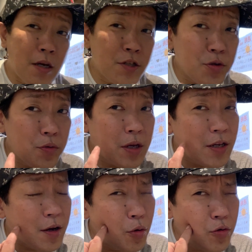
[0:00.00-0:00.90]
一応
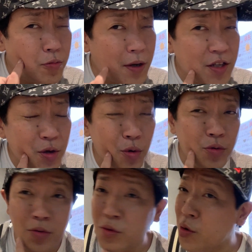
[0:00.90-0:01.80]
ね奥歯2
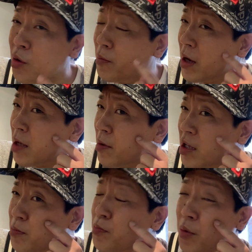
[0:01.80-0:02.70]
本と前歯
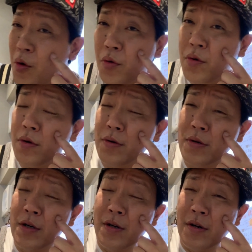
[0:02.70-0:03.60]
1本、
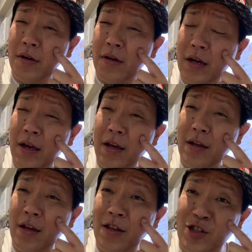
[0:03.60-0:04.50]

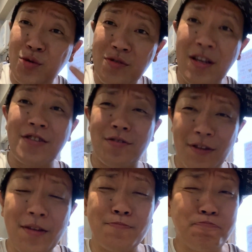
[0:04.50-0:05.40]
えー、作ったんです
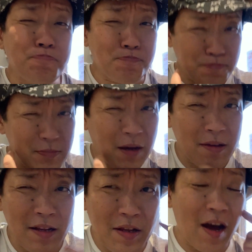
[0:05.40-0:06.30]

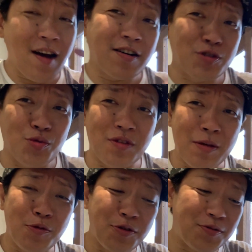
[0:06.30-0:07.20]
なんで歯がちょっと
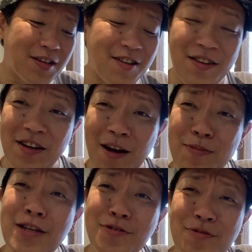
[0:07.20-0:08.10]
ね戻ってきたんで噛
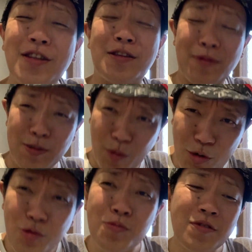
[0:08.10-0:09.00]
みやすくなってます
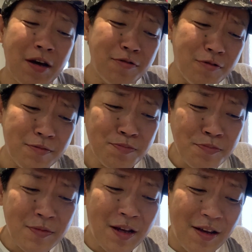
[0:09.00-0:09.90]
ボリュームのある
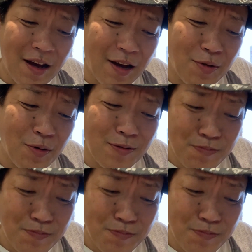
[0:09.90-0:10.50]
あの